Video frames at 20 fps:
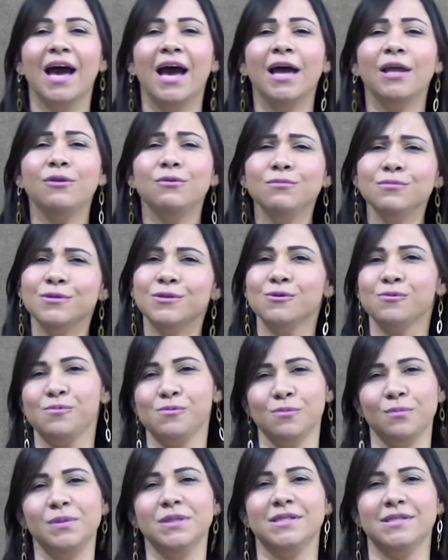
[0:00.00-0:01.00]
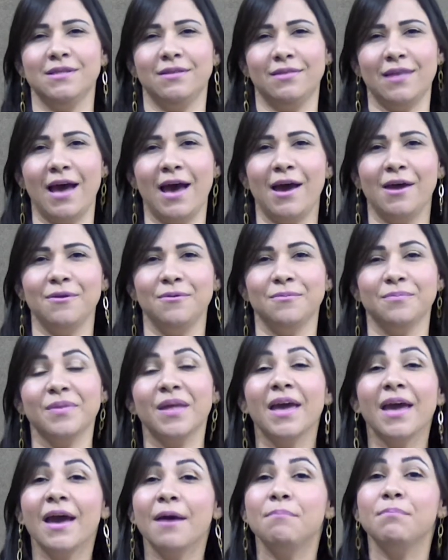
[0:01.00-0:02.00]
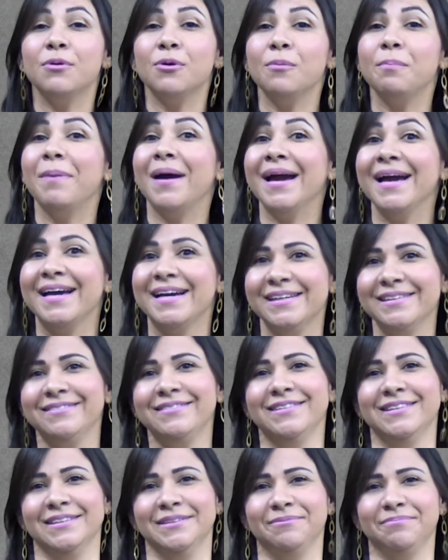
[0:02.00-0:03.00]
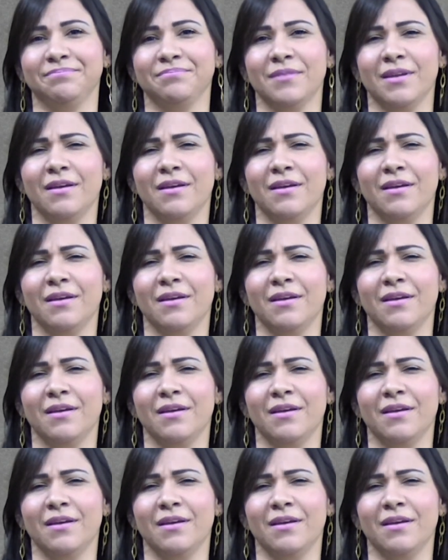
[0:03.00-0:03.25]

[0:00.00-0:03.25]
Anúncio publicitário é a propaganda.